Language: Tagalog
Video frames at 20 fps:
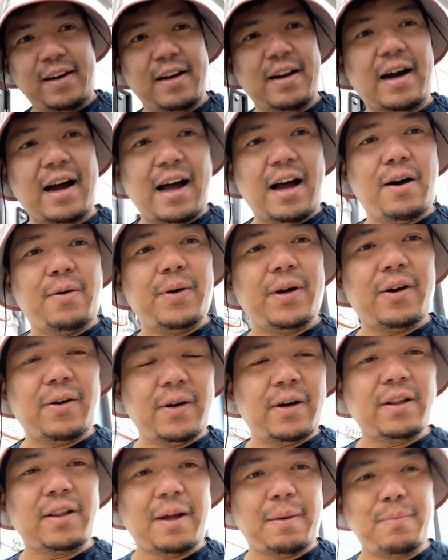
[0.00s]
Nakawan ako
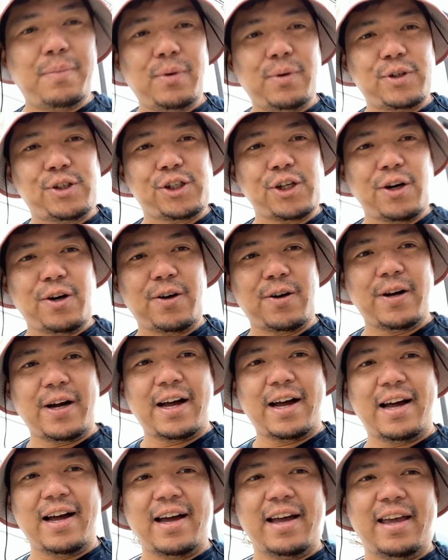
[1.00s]
ng tambucho.
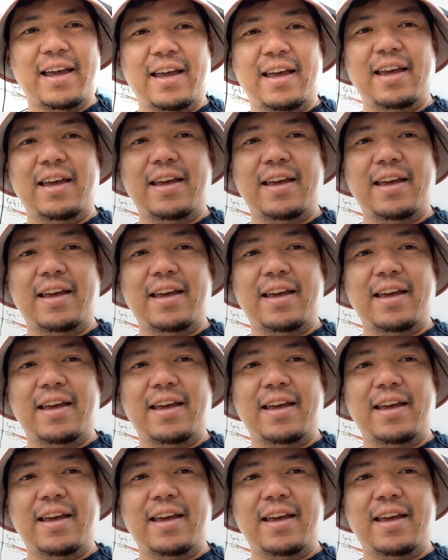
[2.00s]
Ay.